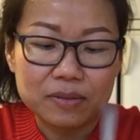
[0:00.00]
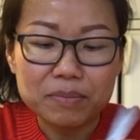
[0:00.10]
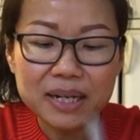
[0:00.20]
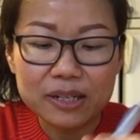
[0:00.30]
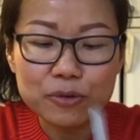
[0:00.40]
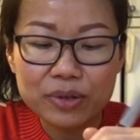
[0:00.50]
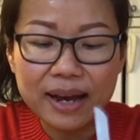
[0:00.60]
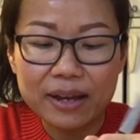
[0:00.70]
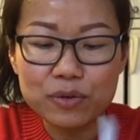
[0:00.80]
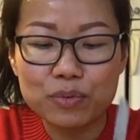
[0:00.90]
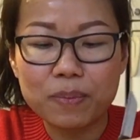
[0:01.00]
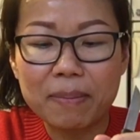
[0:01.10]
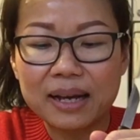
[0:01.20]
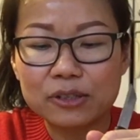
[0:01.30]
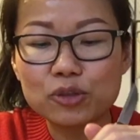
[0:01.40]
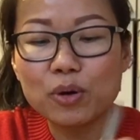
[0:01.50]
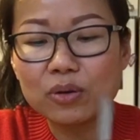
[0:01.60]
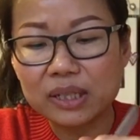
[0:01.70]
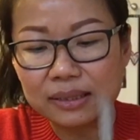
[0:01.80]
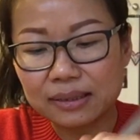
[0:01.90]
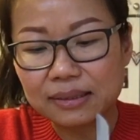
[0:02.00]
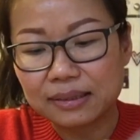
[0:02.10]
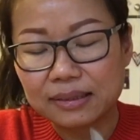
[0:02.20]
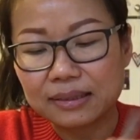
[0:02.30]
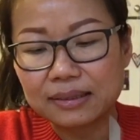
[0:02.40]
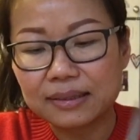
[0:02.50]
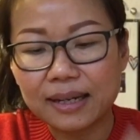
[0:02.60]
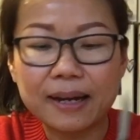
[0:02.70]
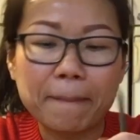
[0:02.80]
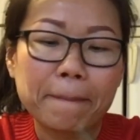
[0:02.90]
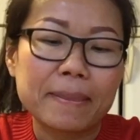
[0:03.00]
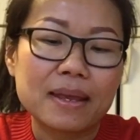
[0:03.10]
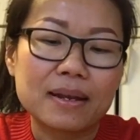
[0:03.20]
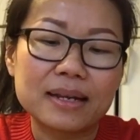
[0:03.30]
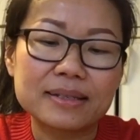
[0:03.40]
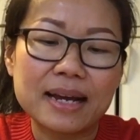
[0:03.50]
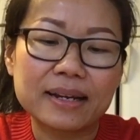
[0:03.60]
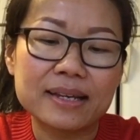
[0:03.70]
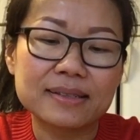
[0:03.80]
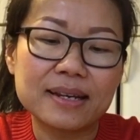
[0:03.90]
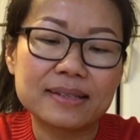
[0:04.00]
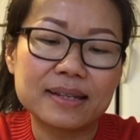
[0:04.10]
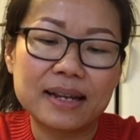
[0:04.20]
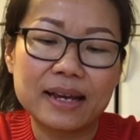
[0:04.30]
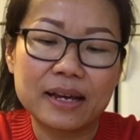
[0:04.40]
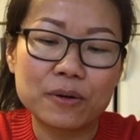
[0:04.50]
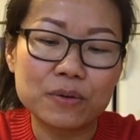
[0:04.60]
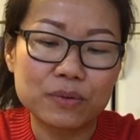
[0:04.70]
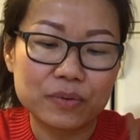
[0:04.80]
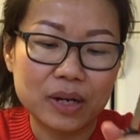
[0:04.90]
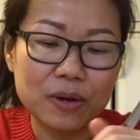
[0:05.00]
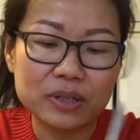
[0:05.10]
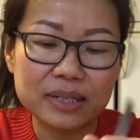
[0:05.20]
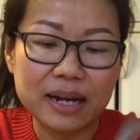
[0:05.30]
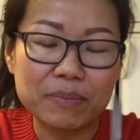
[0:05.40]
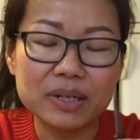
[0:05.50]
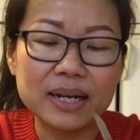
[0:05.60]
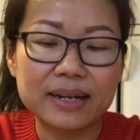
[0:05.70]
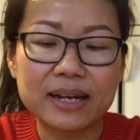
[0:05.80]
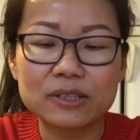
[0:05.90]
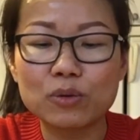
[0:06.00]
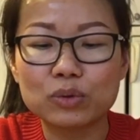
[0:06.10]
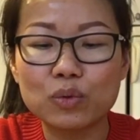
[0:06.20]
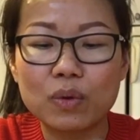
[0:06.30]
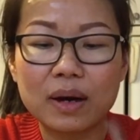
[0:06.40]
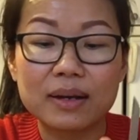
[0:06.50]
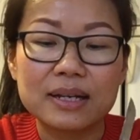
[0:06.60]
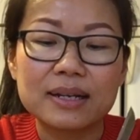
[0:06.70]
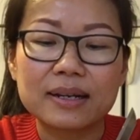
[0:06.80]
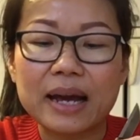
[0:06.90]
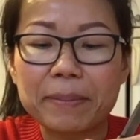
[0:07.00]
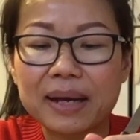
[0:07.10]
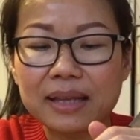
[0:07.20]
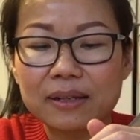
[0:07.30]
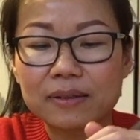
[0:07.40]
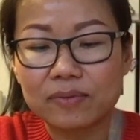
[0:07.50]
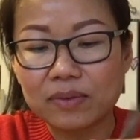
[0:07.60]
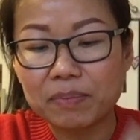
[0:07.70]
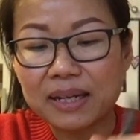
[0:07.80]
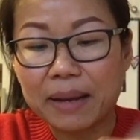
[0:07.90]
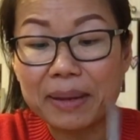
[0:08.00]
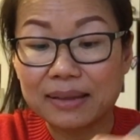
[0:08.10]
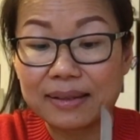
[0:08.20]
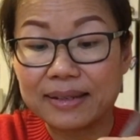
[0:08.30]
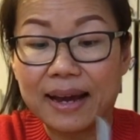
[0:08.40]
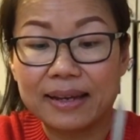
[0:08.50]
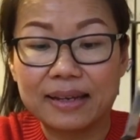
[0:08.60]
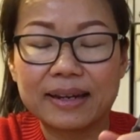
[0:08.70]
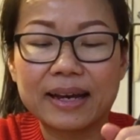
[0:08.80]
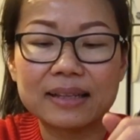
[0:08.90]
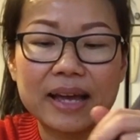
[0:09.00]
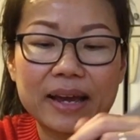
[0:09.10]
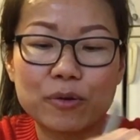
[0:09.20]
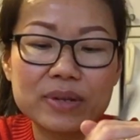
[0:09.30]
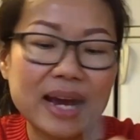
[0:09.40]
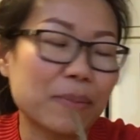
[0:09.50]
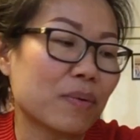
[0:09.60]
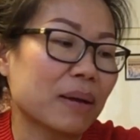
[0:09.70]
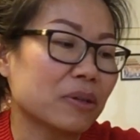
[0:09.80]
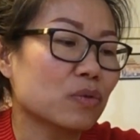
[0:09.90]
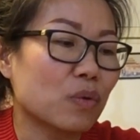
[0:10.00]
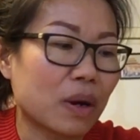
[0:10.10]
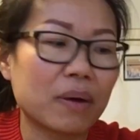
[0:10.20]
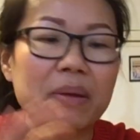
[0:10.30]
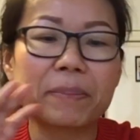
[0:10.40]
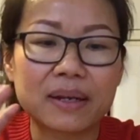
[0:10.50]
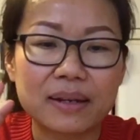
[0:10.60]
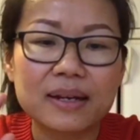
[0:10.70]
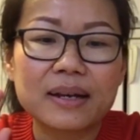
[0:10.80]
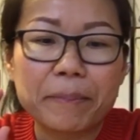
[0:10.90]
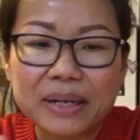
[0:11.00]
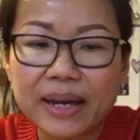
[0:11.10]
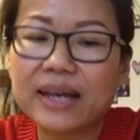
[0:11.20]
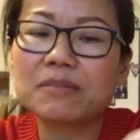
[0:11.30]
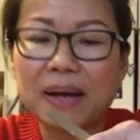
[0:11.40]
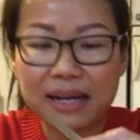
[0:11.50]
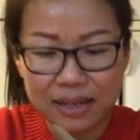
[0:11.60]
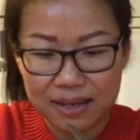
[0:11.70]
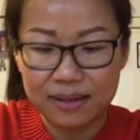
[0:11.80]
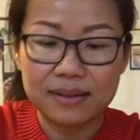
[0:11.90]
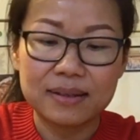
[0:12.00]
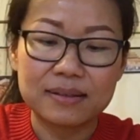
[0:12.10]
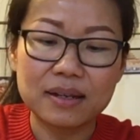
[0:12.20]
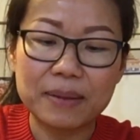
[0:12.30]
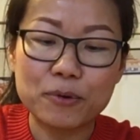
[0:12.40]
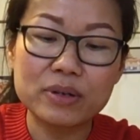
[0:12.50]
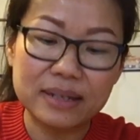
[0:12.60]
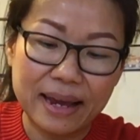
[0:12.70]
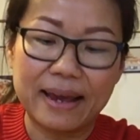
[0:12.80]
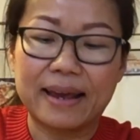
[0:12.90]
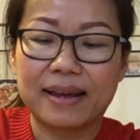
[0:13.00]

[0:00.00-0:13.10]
เมืองที่คุณย่าอยู่ประมาณชั่วโมงหนึ่งนะคะหลังจากเอ็กซเรย์เสร็จแล้วเขาก็จะทำเรื่องนะคะส่งตัวการผ่าตัดเป็นการผ่าตัดใหญ่นะคะ แต่คุณย่าบอกว่าไม่ต้องกลัว เพราะมันเป็นเป็นเคสปกติ สำหรับคนแก่